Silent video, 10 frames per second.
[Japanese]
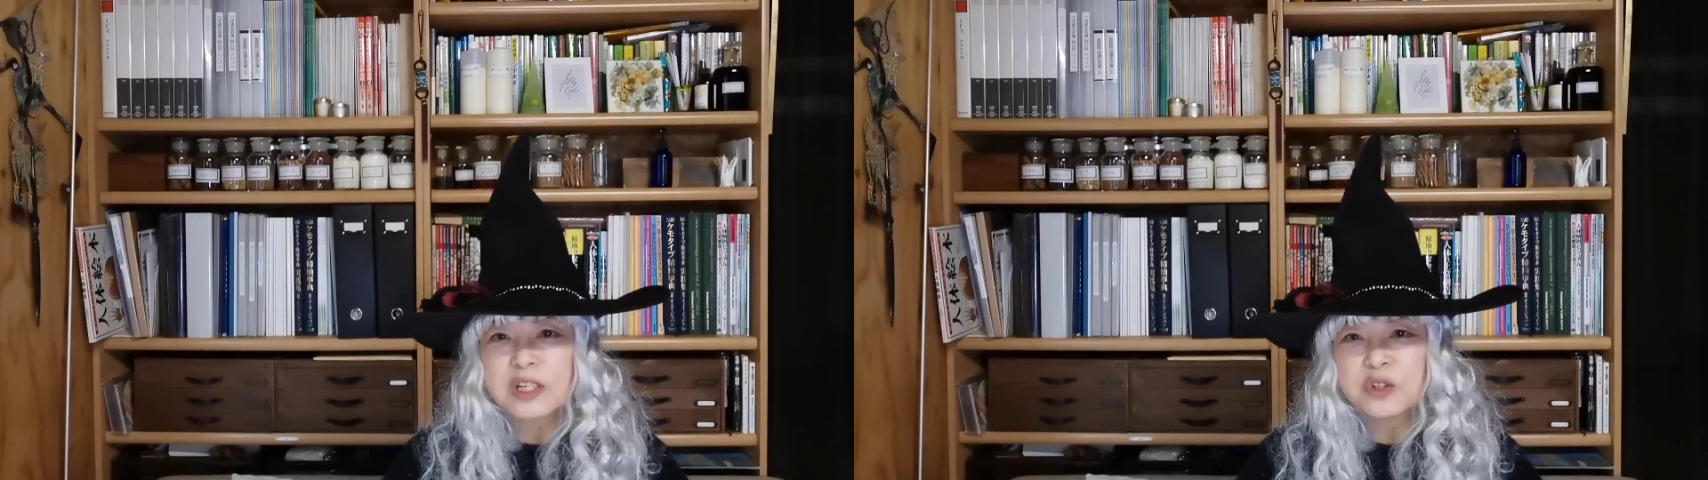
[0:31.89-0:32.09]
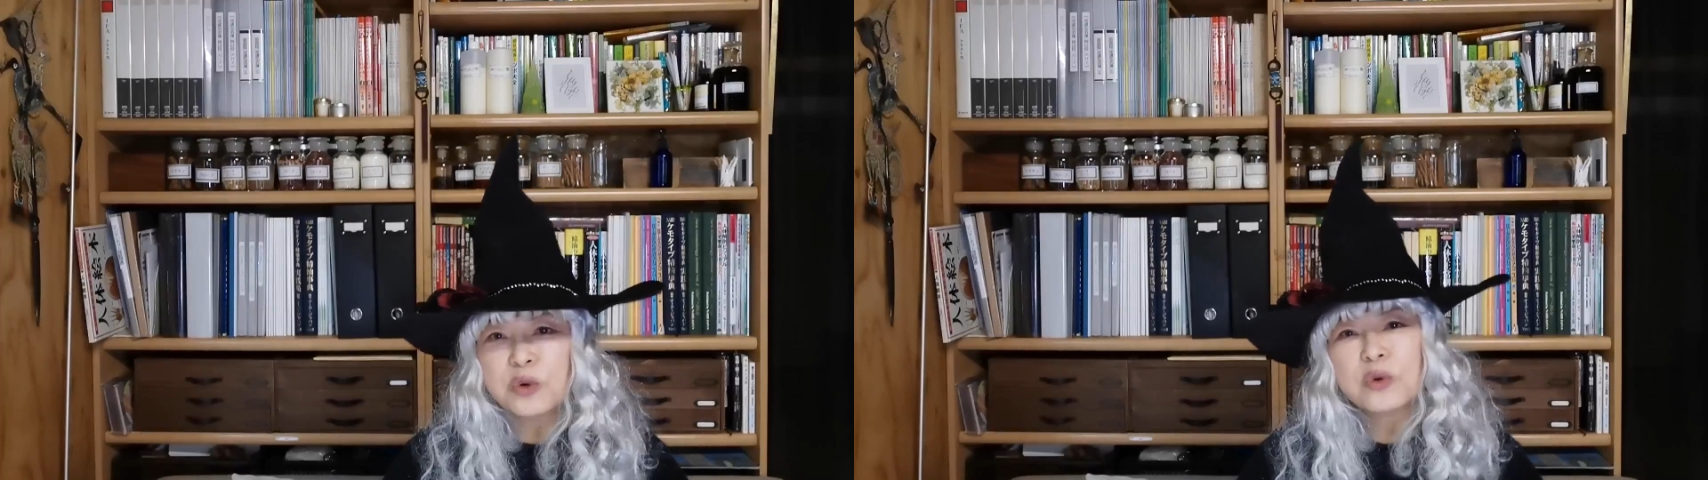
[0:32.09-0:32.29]

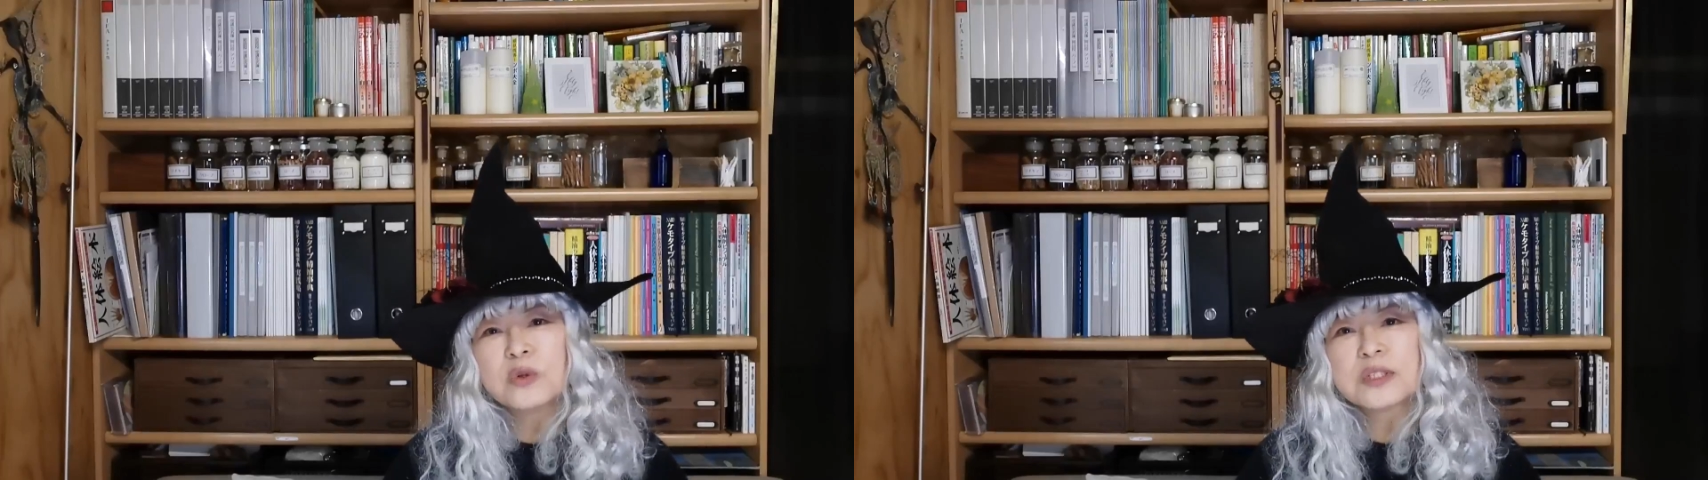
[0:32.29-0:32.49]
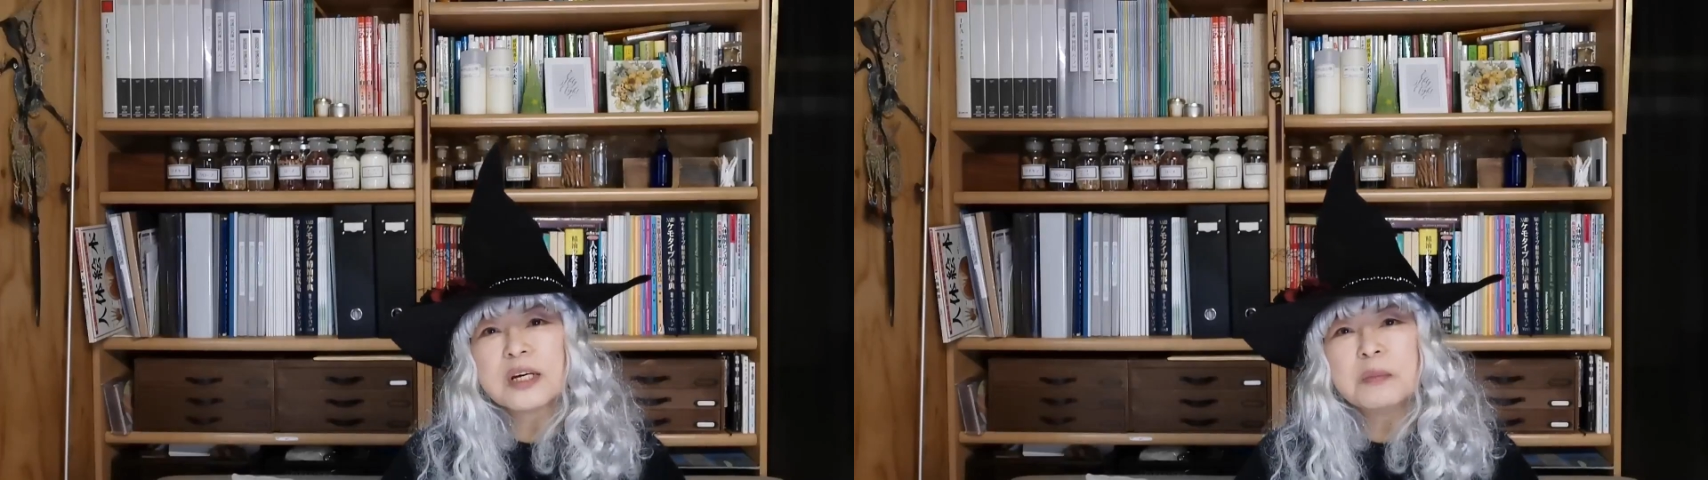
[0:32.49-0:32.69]
兆個
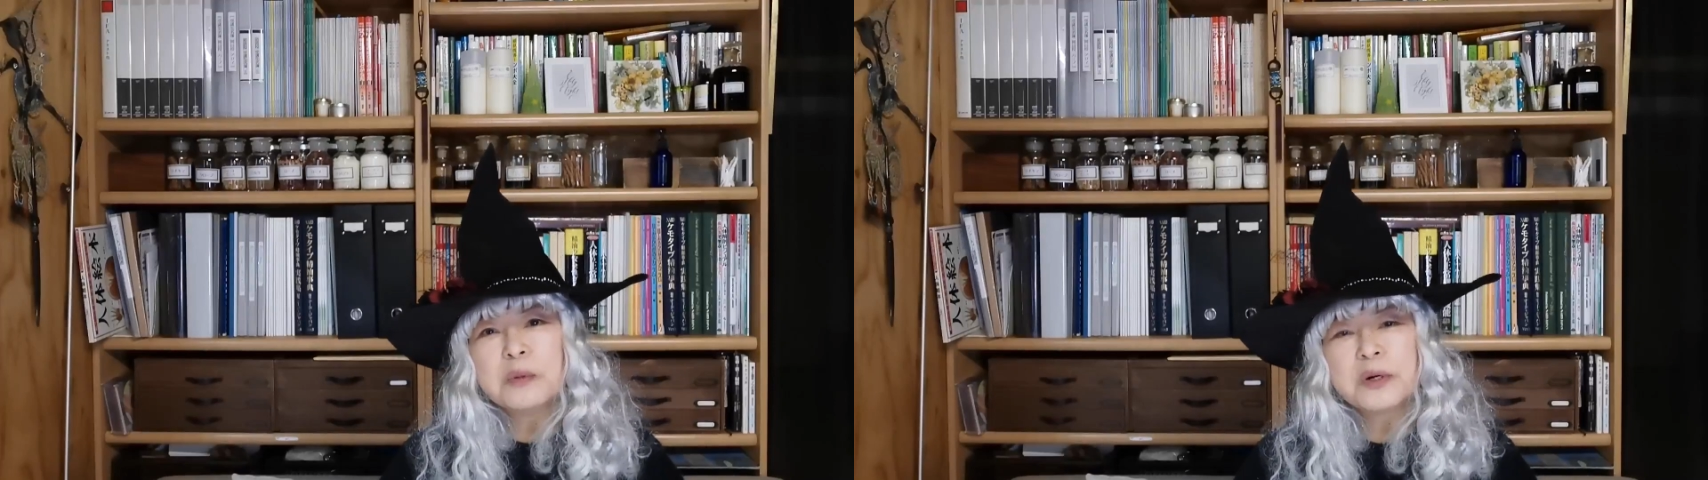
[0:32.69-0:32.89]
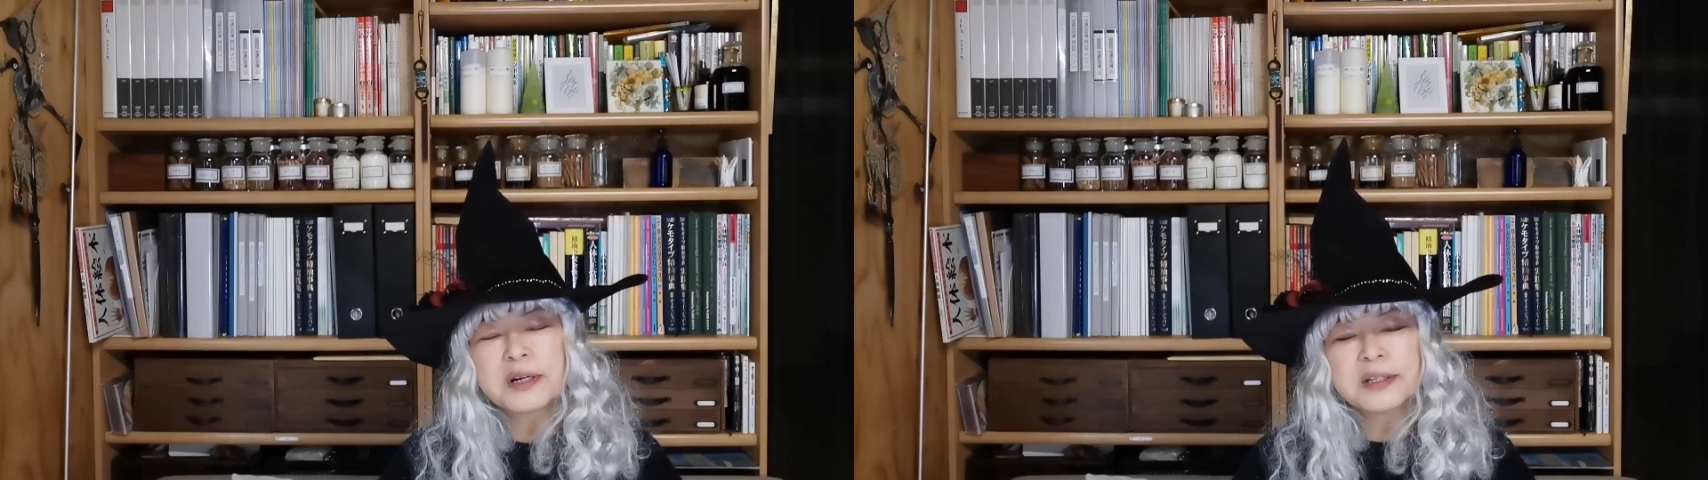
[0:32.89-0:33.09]
の細
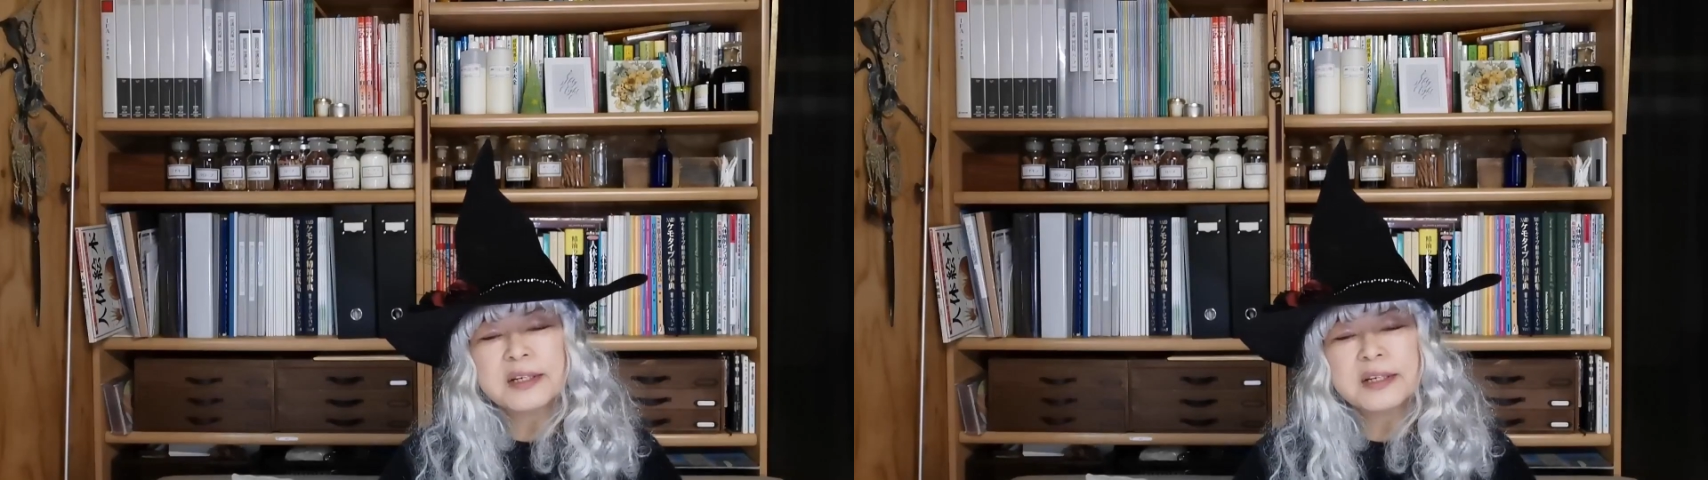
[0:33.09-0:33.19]
胞からで